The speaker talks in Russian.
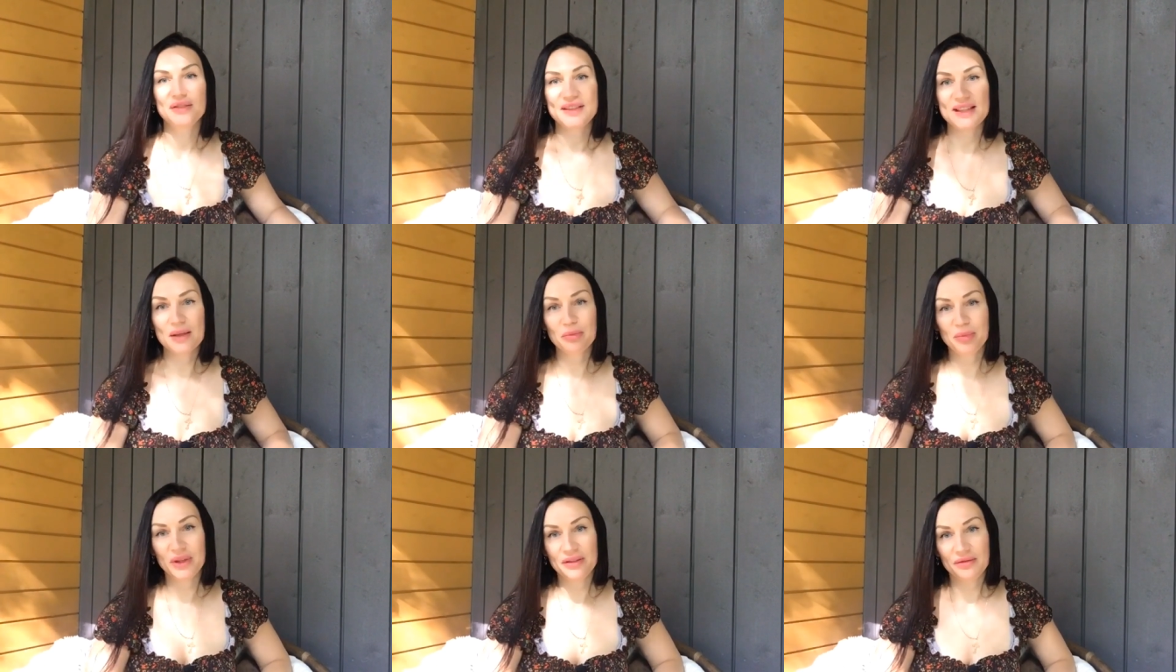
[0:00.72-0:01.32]

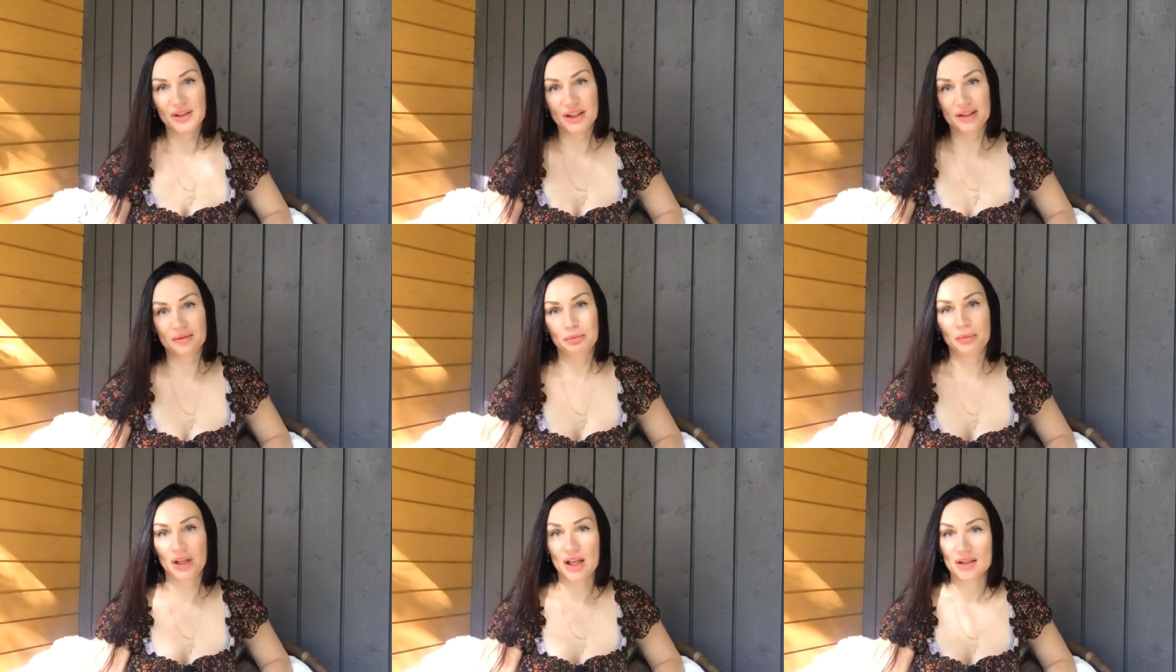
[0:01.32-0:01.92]
Всем привет!
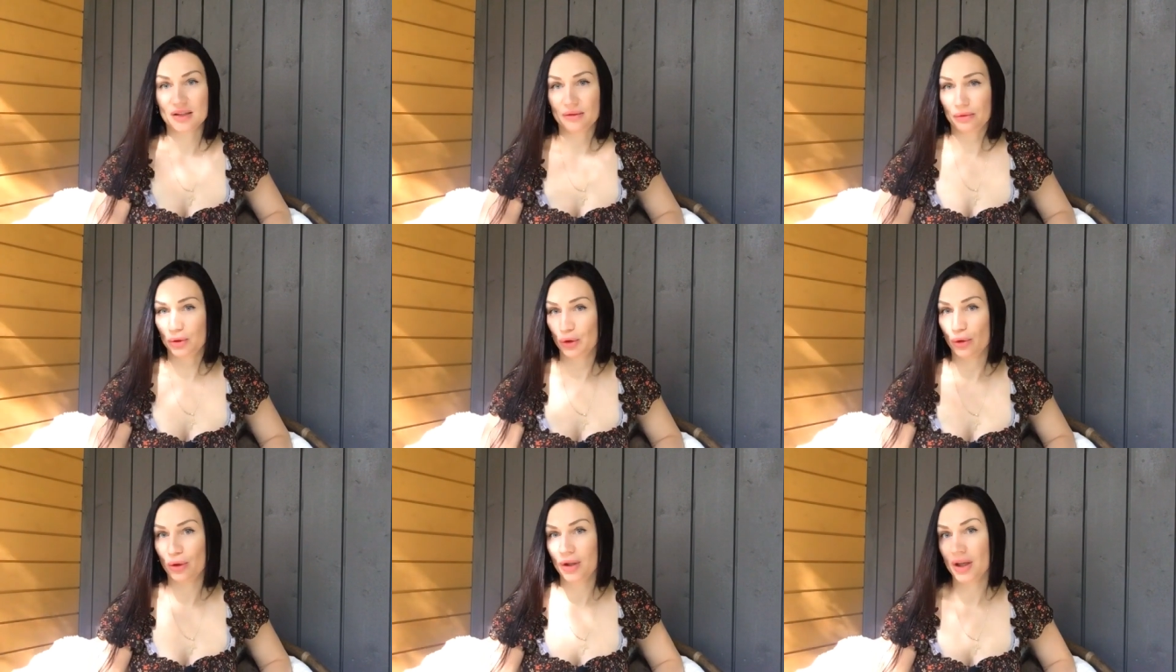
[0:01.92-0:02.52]
Меня
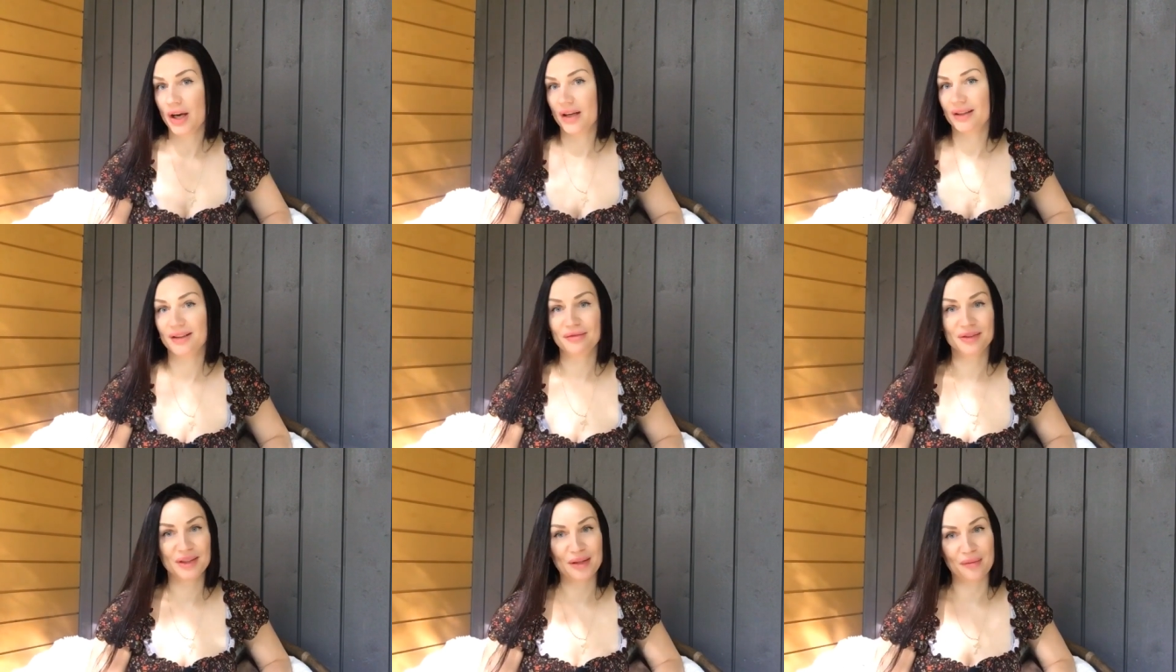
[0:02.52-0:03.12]
зовут Ольга,
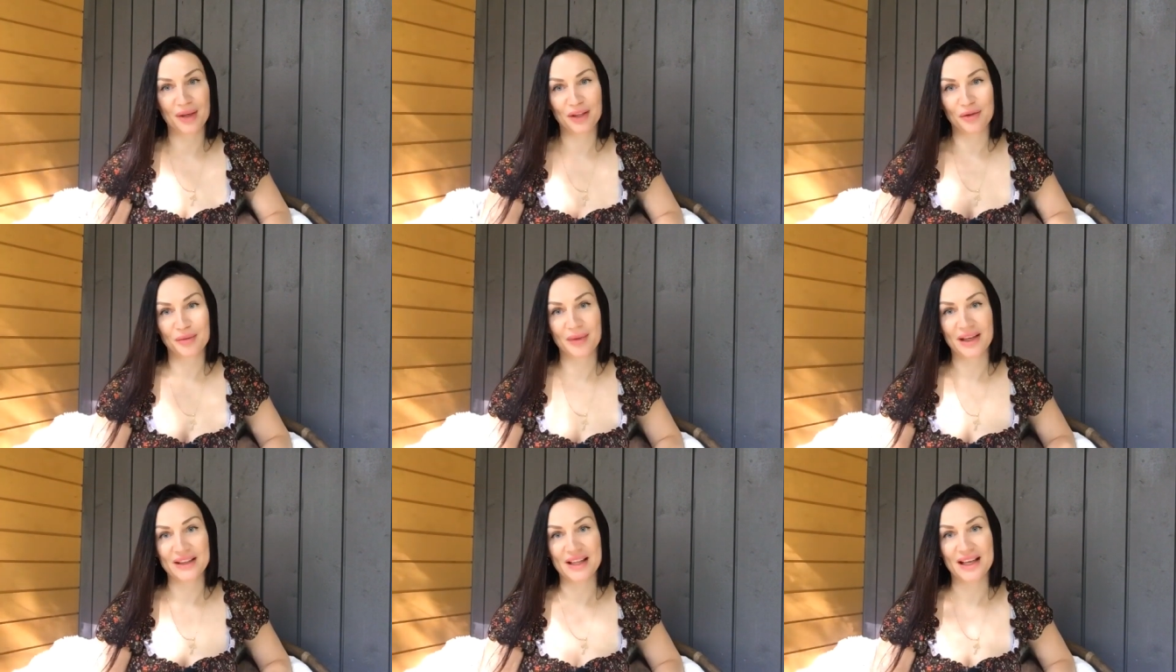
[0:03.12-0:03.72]
и вы на
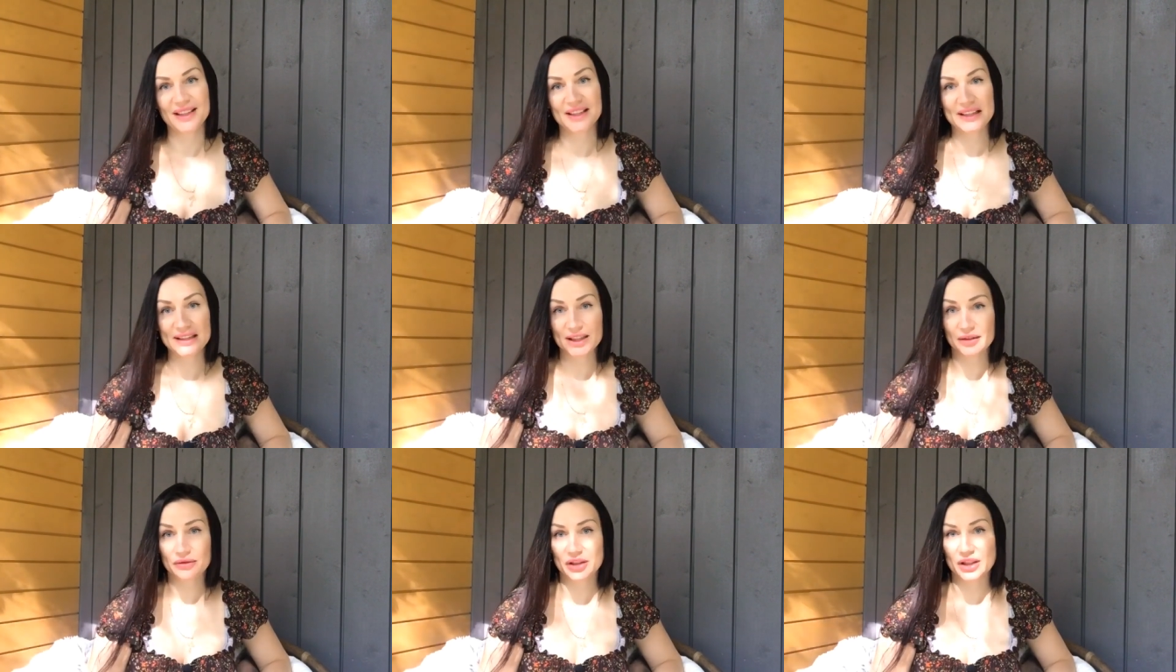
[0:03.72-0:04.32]
моем канале
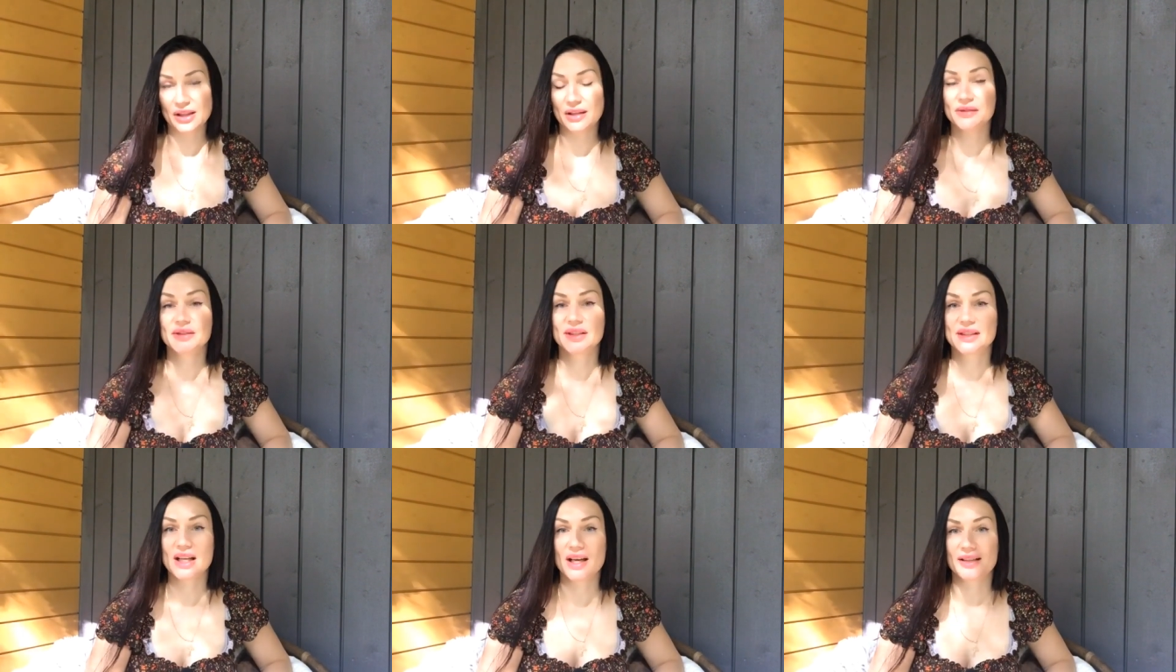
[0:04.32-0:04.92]
Северное
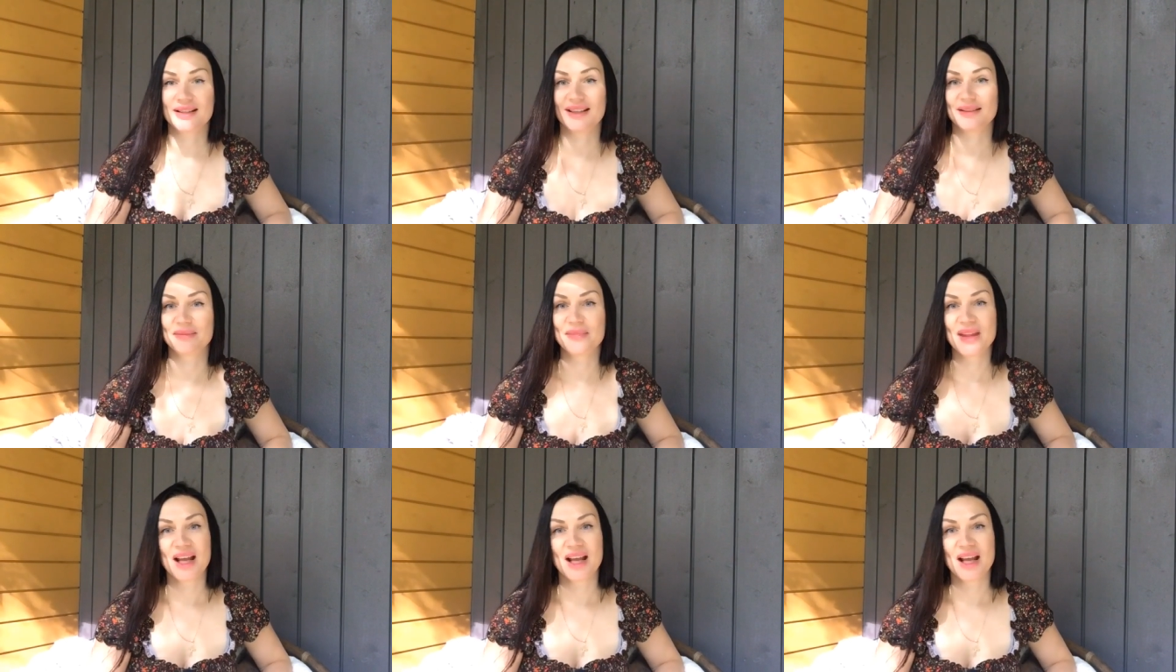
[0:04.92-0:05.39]
Вязание.